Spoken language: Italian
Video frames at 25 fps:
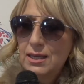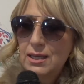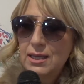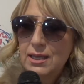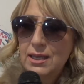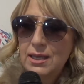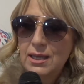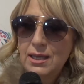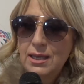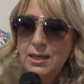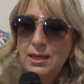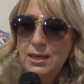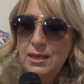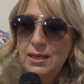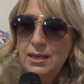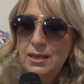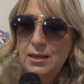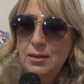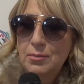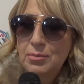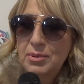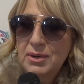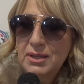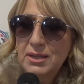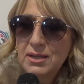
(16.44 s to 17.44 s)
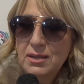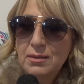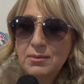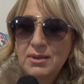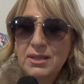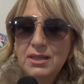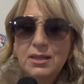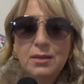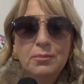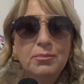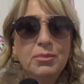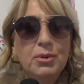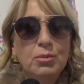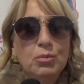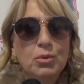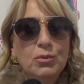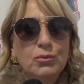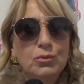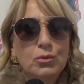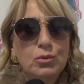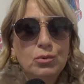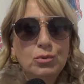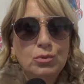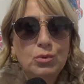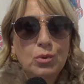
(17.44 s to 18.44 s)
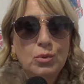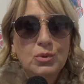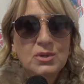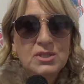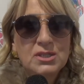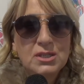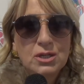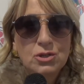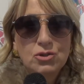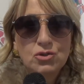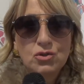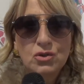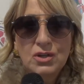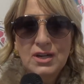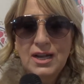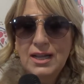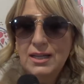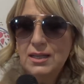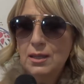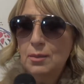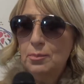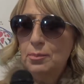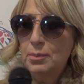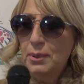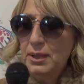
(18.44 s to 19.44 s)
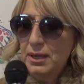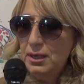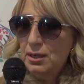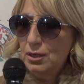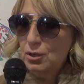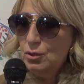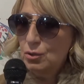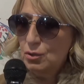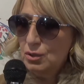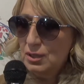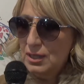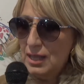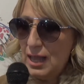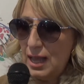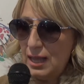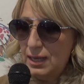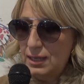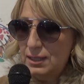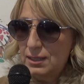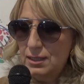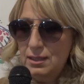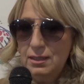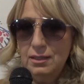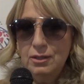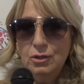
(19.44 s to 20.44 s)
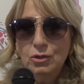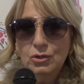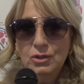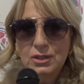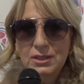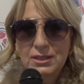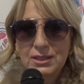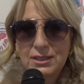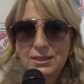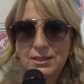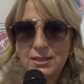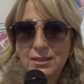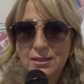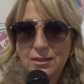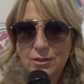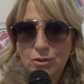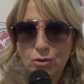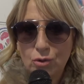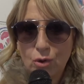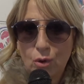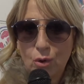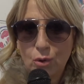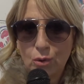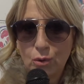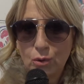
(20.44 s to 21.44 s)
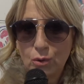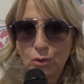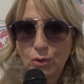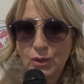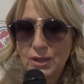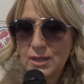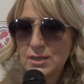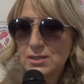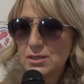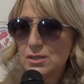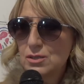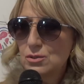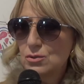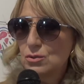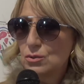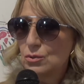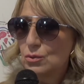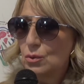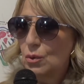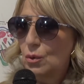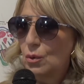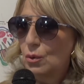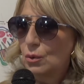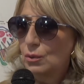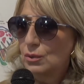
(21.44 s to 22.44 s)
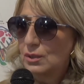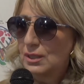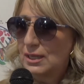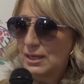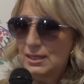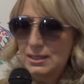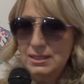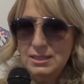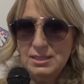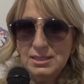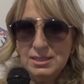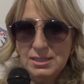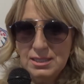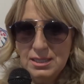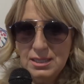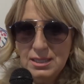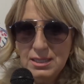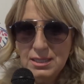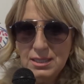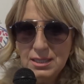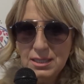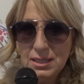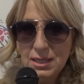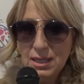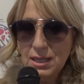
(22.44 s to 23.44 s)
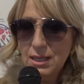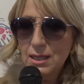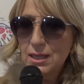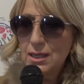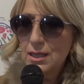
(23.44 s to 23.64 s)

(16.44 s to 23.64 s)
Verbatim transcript: e praticamente abbiamo voluto questa giornata per ricordare delle donne del territorio che si sono contraddistinte.